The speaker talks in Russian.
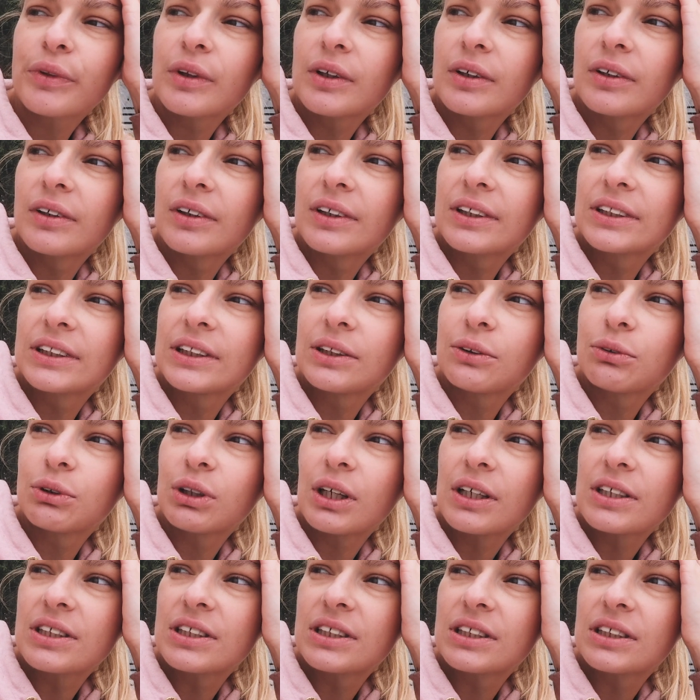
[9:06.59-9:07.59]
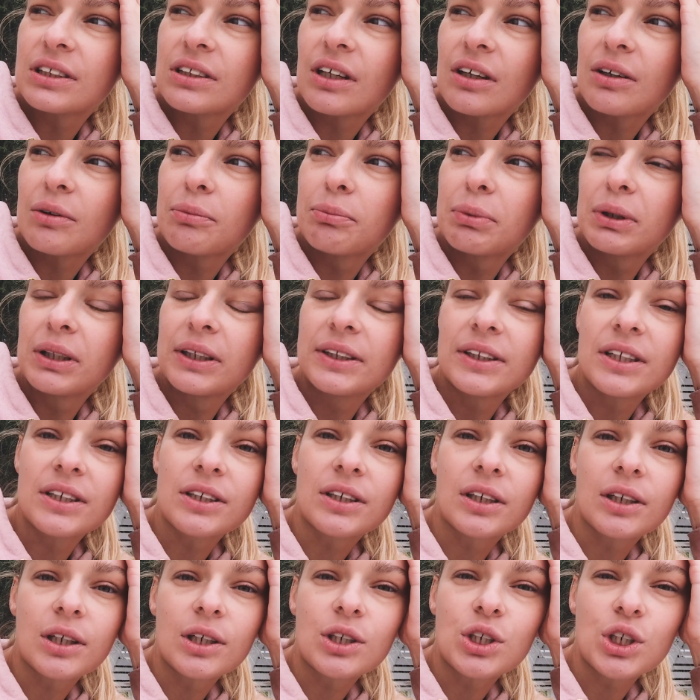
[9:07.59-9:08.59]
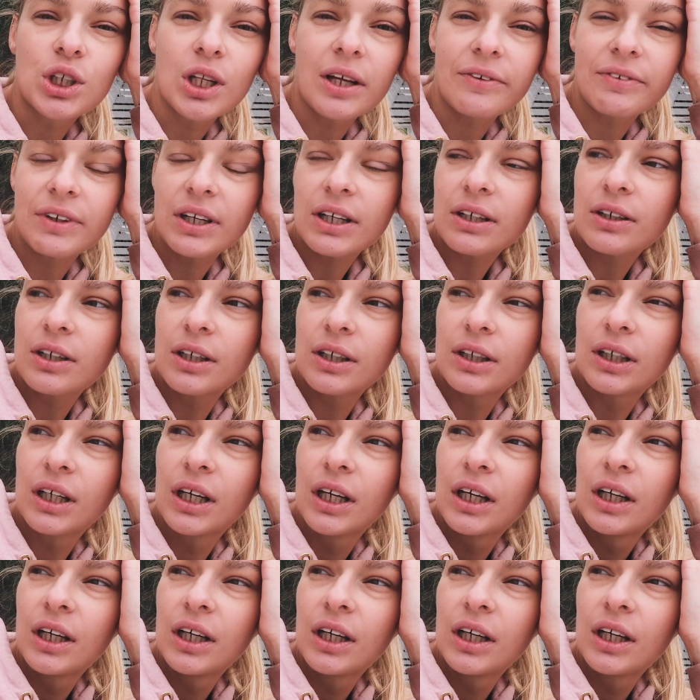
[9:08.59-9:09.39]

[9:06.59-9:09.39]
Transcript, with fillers: а, где у нас было несколько человек.